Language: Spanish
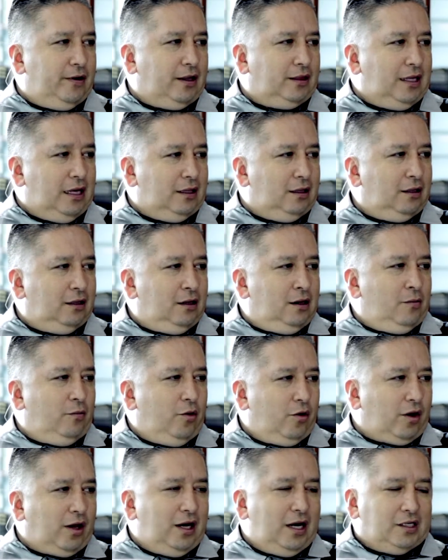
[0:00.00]
en libertad,
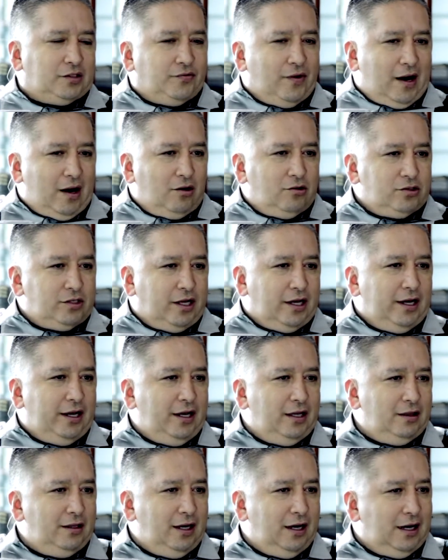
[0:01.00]
porque las FARC los
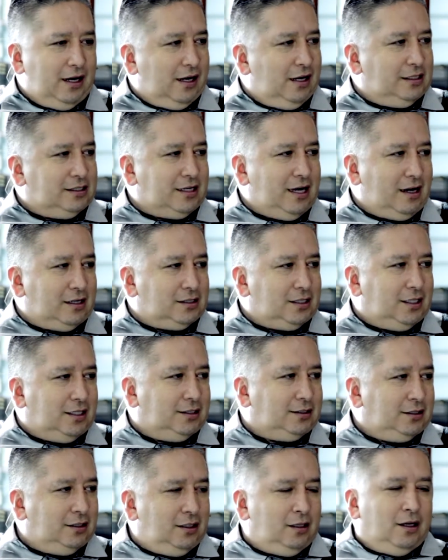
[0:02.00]
querían dejar en las
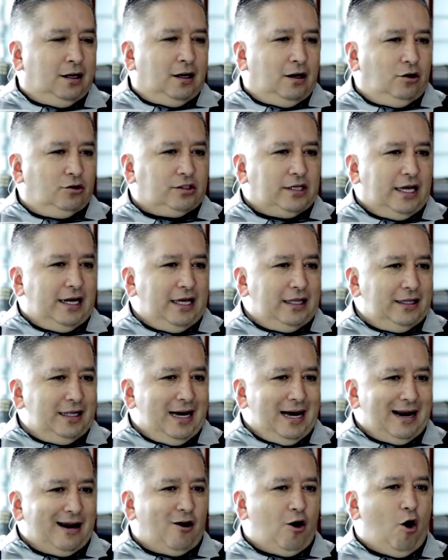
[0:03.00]
cárceles, los
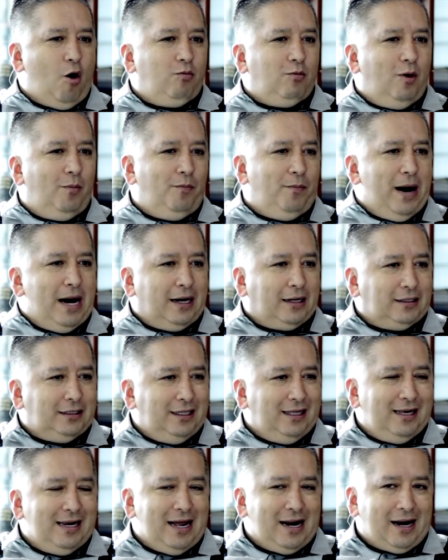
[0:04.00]
querían dejar como
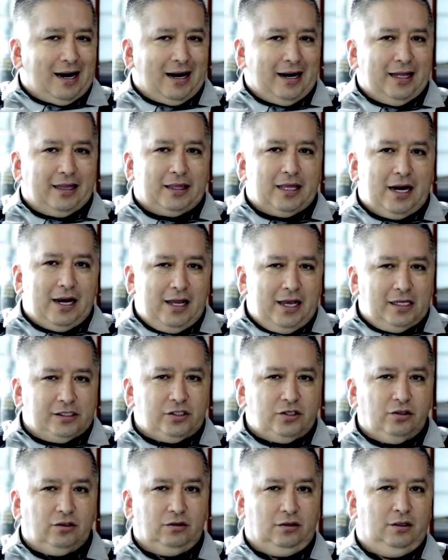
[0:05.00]
parte de la
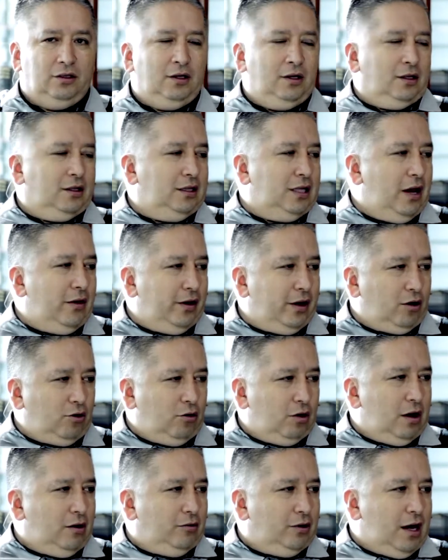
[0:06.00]
retaliación de
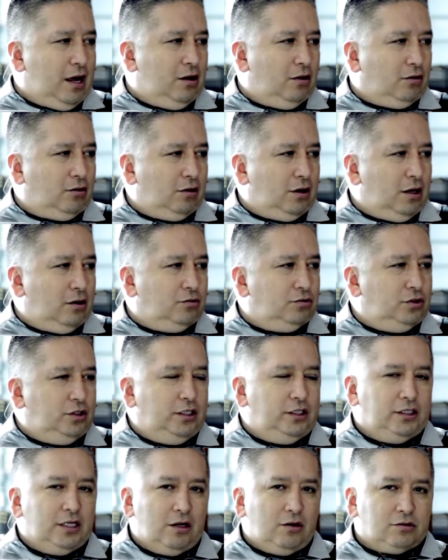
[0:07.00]
haber colaborado con la
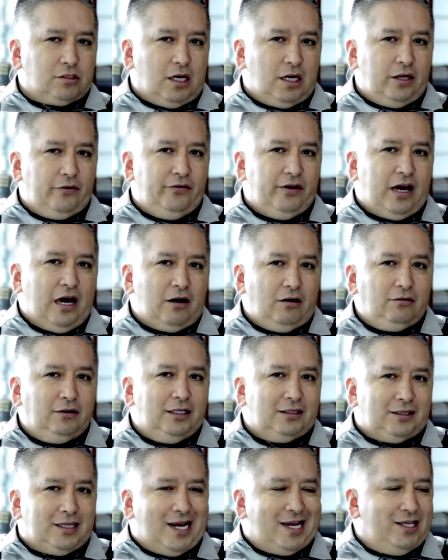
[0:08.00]
justicia, los
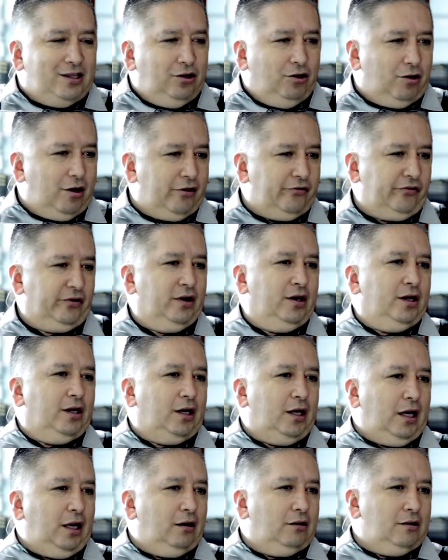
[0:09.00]
calificaron de traidores
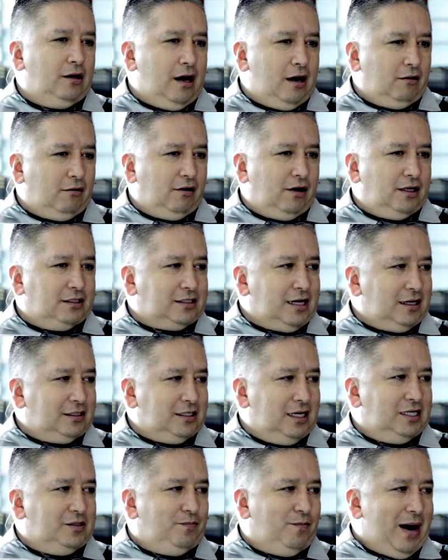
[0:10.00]
y los dejaron en las
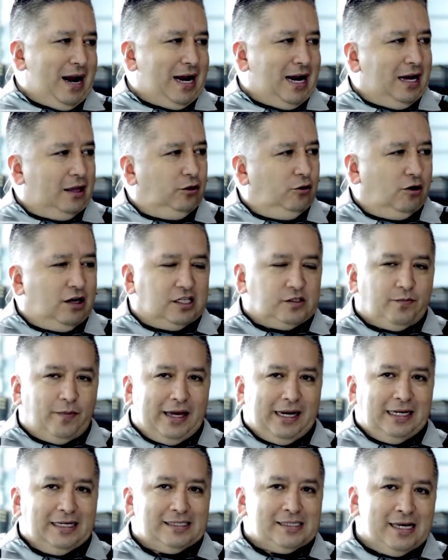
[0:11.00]
cárceles pagando
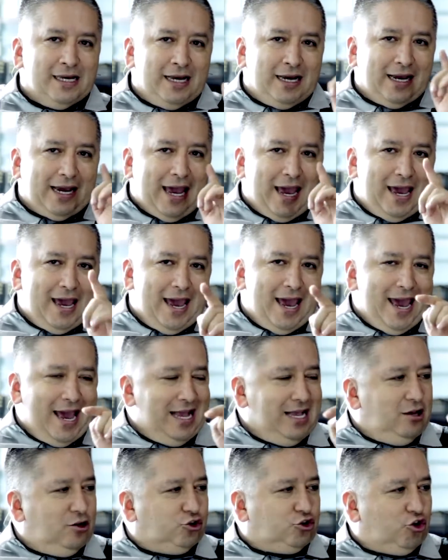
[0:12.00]
las penas
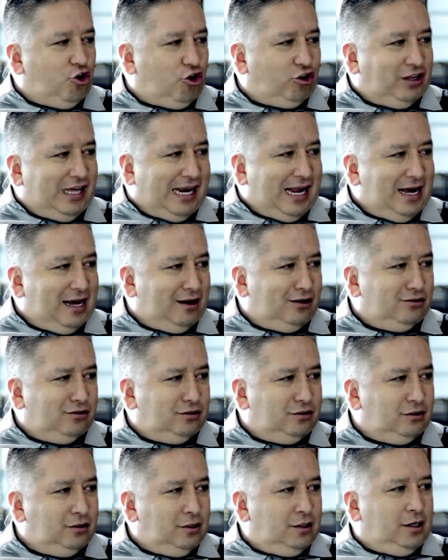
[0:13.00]
que ellos
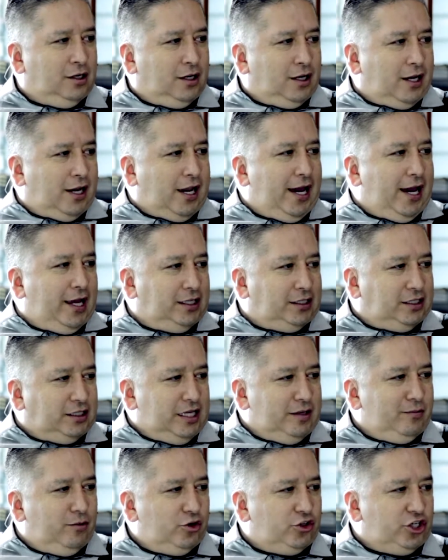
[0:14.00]
ordenaron, que
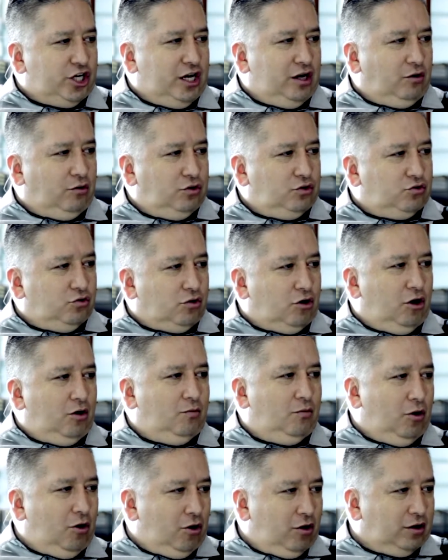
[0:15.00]
el Timochenko y
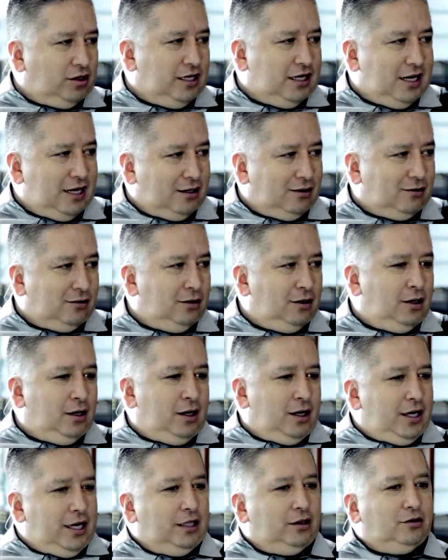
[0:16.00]
su combo ordenaron.
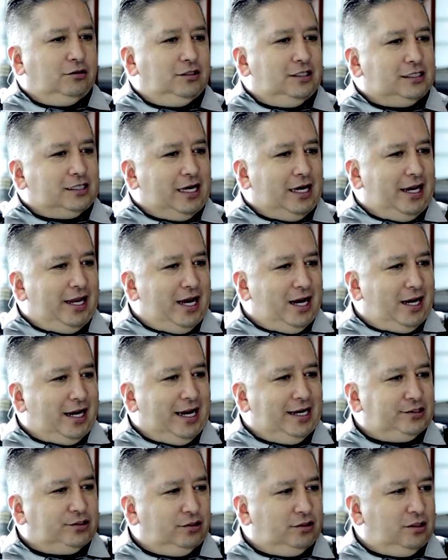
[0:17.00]
Entonces
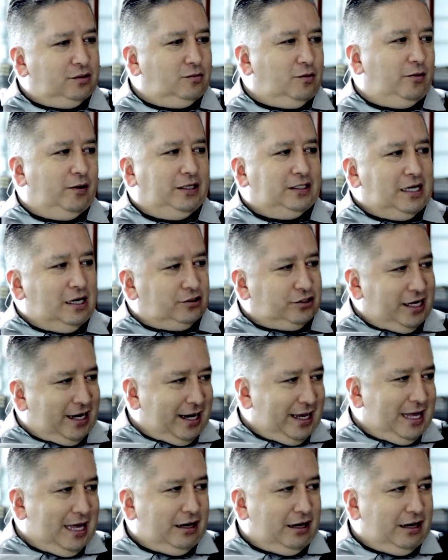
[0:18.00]
querían que estos desmovilizados